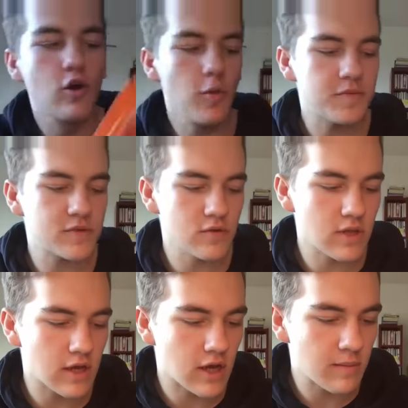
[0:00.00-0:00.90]
Clubs
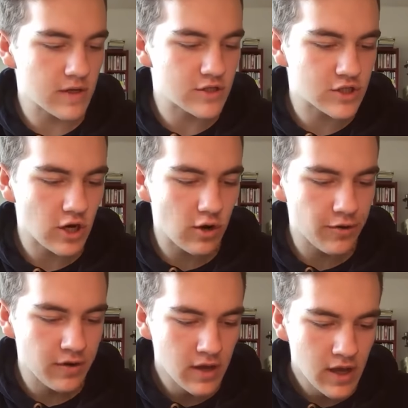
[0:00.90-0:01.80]
und da kann man
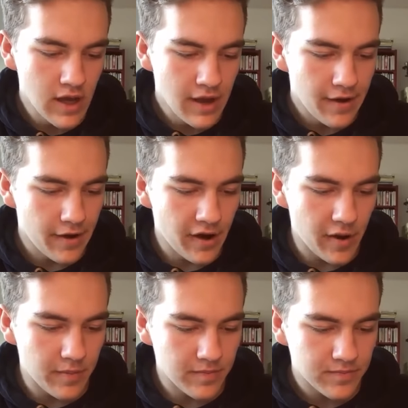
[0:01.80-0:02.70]
schauen.
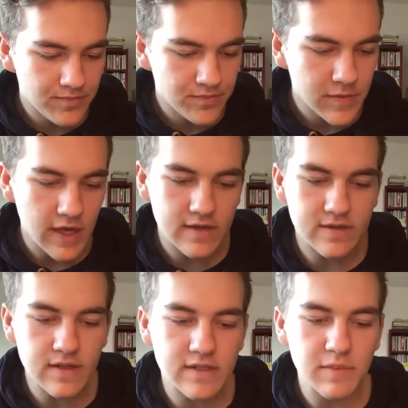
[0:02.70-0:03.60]
Ähm, ja, das
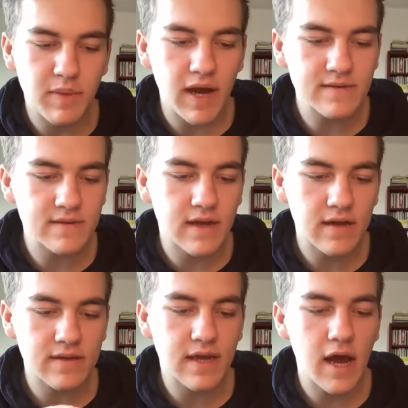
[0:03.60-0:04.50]
sind jetzt die
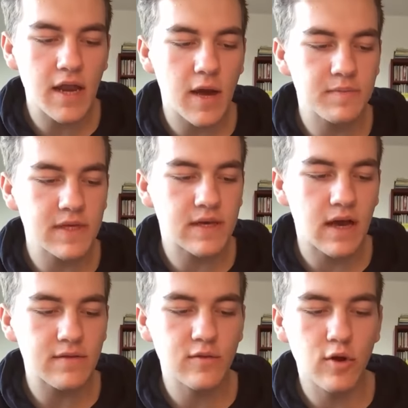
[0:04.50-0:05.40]
Basiskarten,
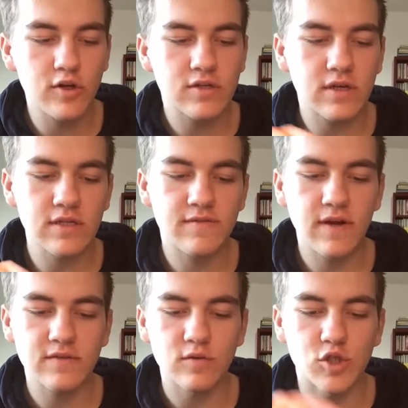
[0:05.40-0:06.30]
Kader-Update-Karten, neue
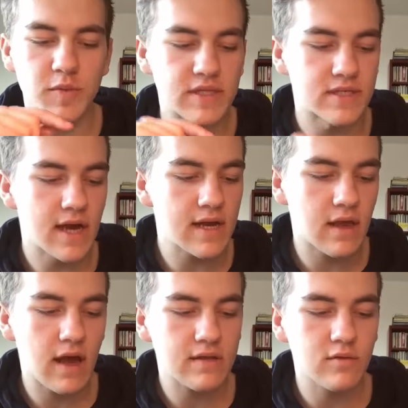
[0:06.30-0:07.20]
Transfers und
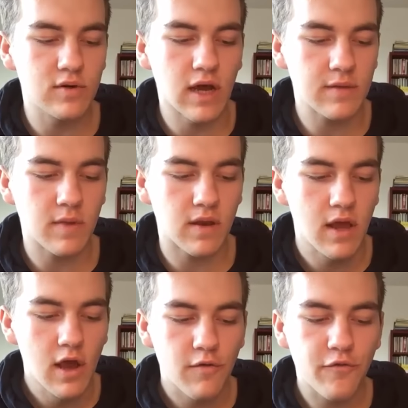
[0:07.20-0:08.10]
Spezialkarten. Und da hat man
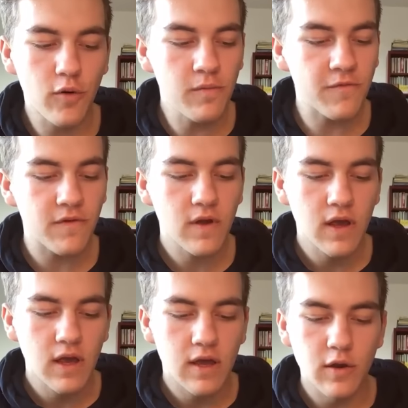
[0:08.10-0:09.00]
fünf
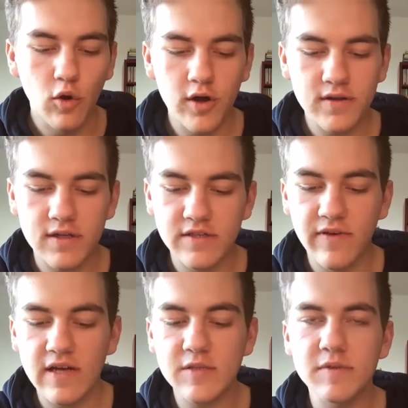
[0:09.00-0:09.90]
neue
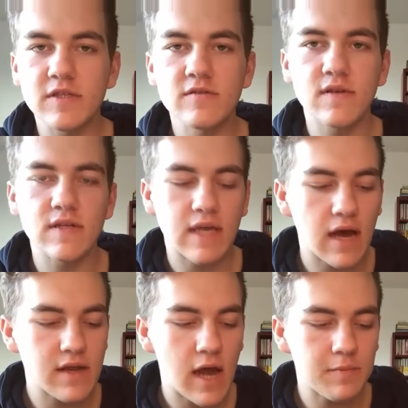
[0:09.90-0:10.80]
Transfers bzw.
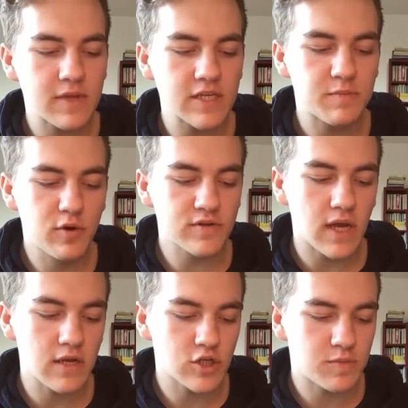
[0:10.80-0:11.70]
Kader-Updates plus
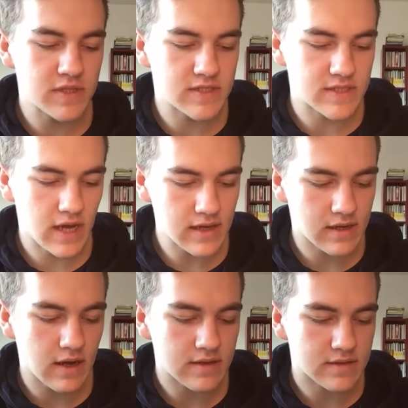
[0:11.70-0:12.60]
eine
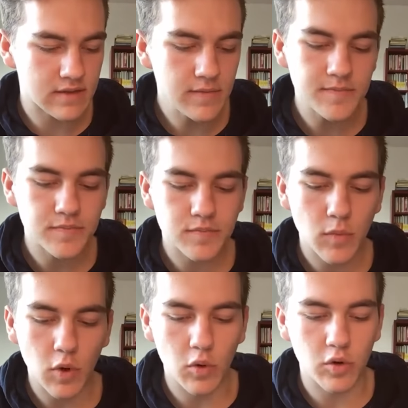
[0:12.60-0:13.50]
Spezialkarte.
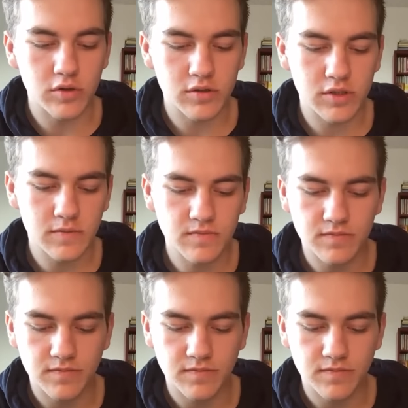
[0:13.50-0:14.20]
Und